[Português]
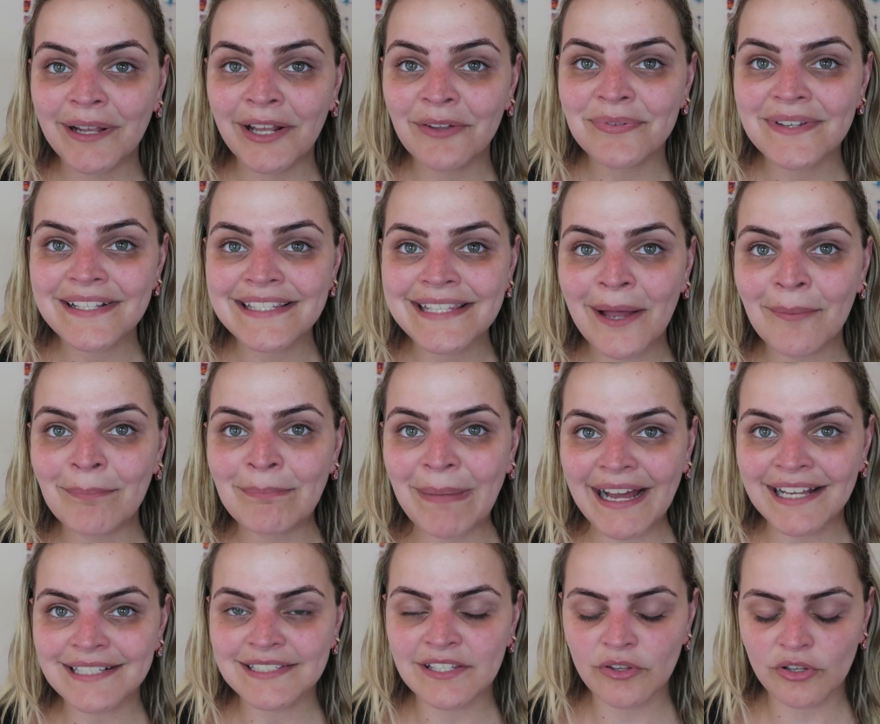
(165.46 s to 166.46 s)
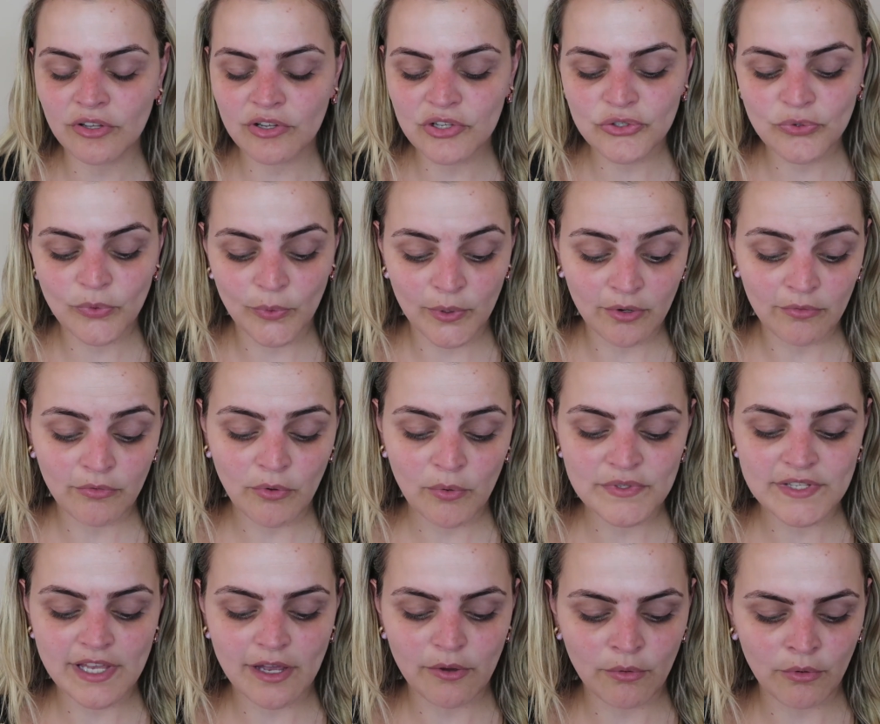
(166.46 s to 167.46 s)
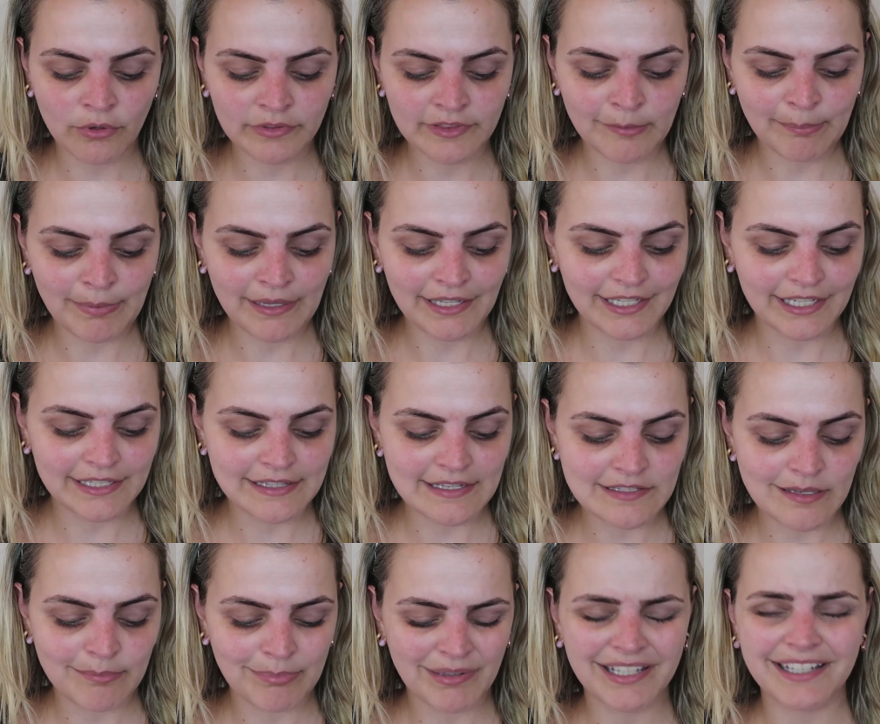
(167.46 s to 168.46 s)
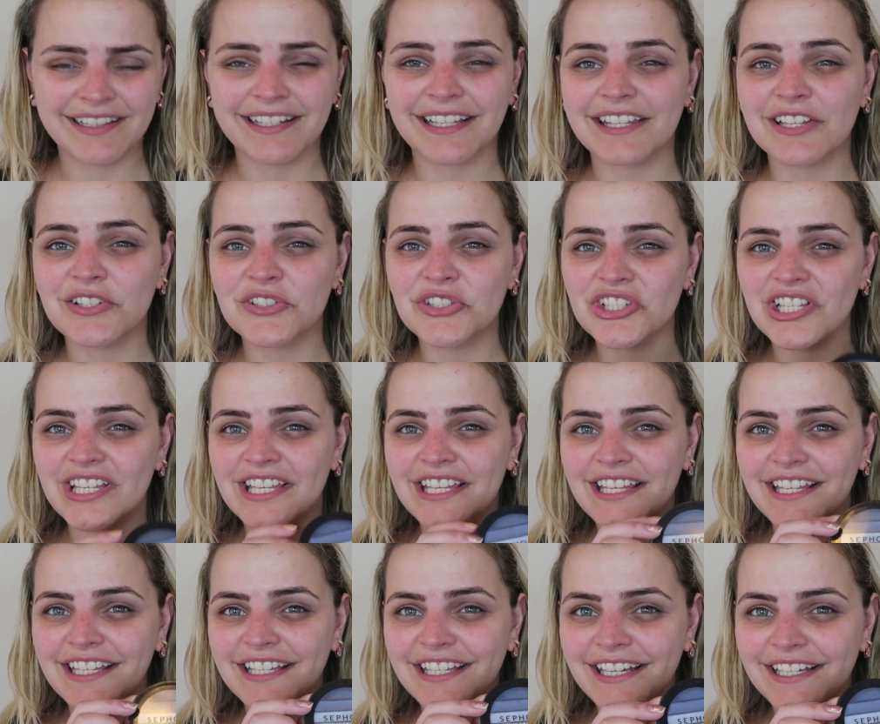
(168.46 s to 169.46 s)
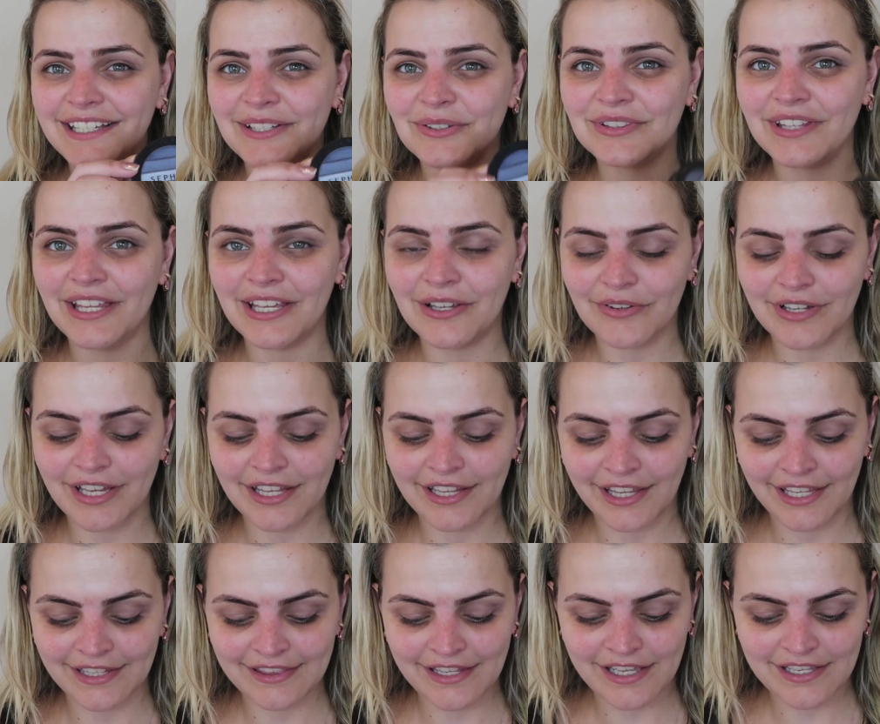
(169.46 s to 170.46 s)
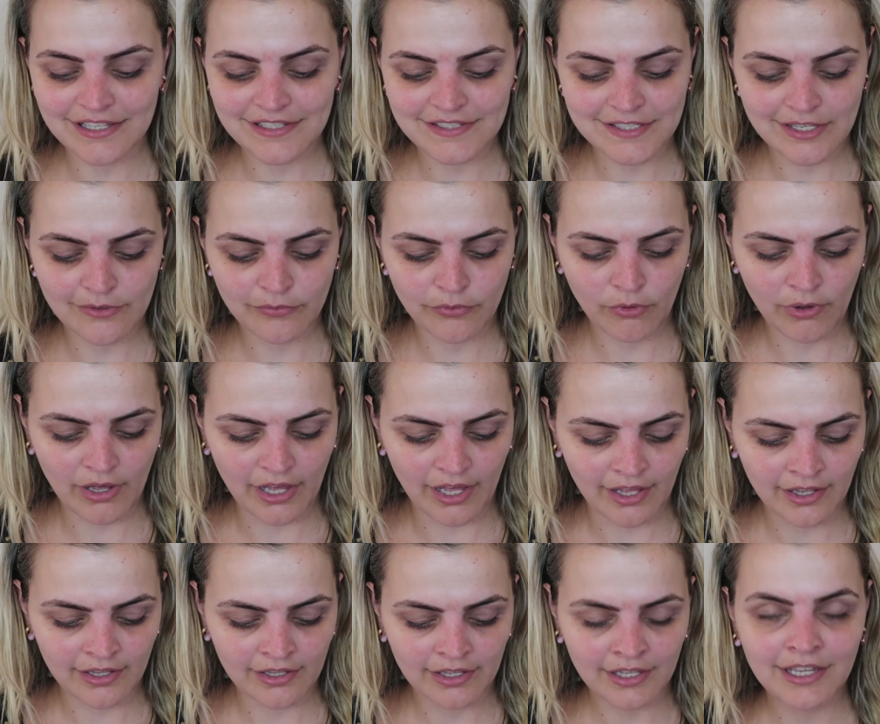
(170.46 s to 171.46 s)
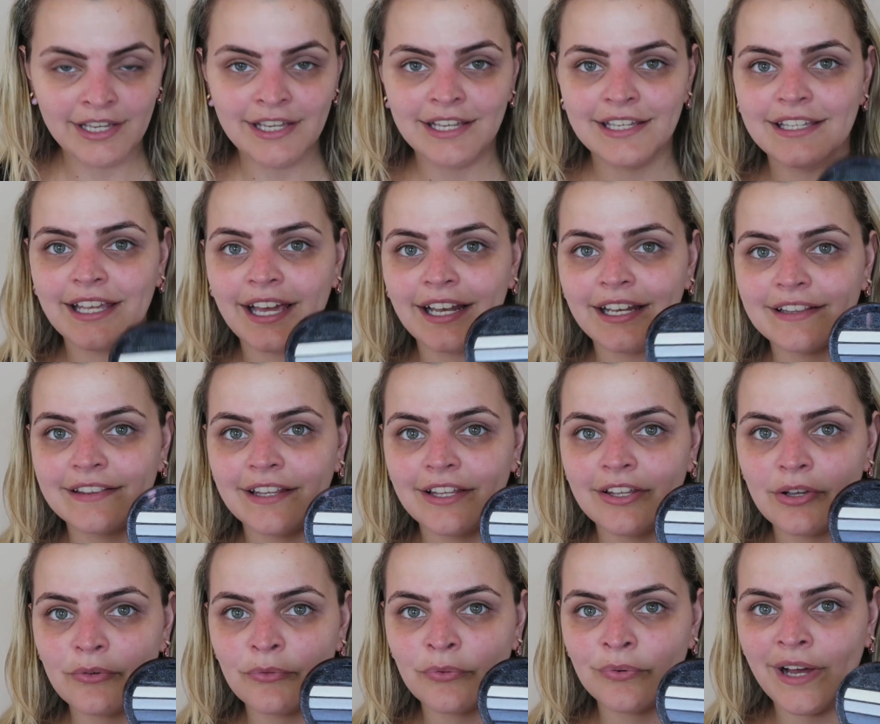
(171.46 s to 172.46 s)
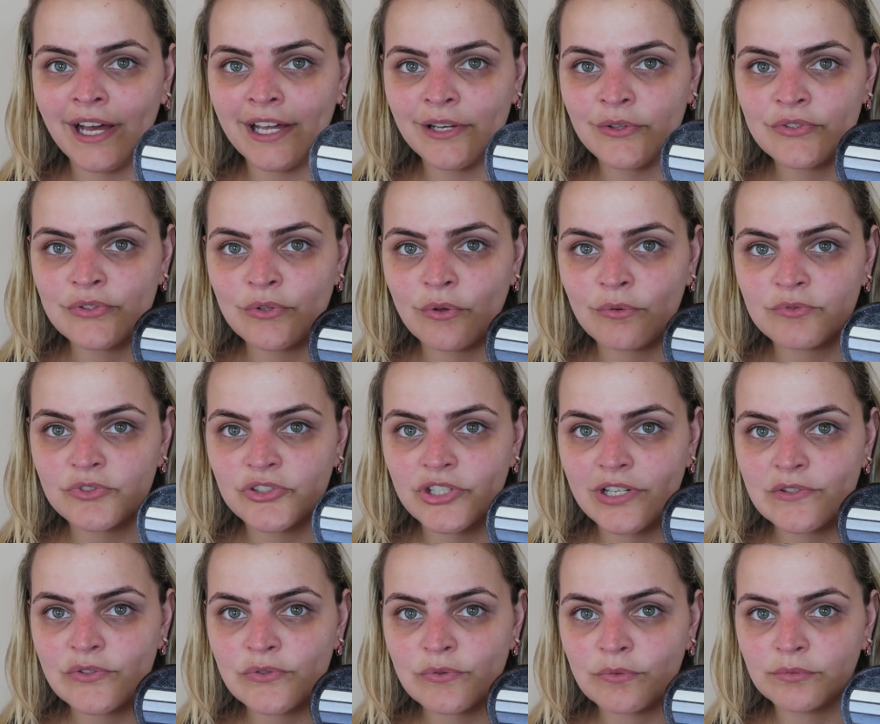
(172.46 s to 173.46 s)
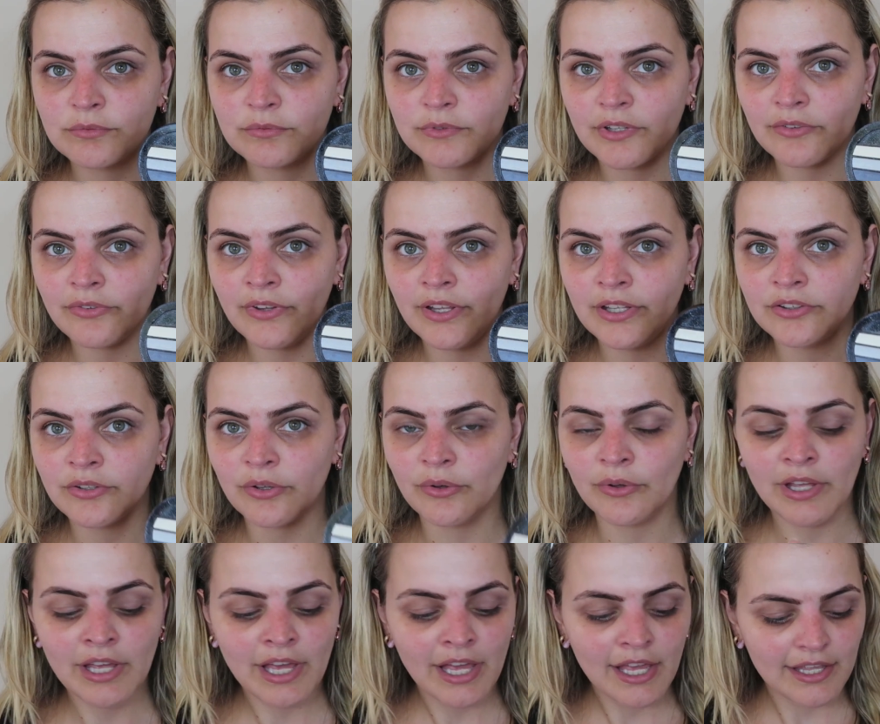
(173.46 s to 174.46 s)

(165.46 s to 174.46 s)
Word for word: Pra fazer a base do nosso olho eu vou usar outra paleta, essa paleta aqui antiguinha que eu tenho, que ela é da Sephora, e ela tem vários tons de azul, tá vendo?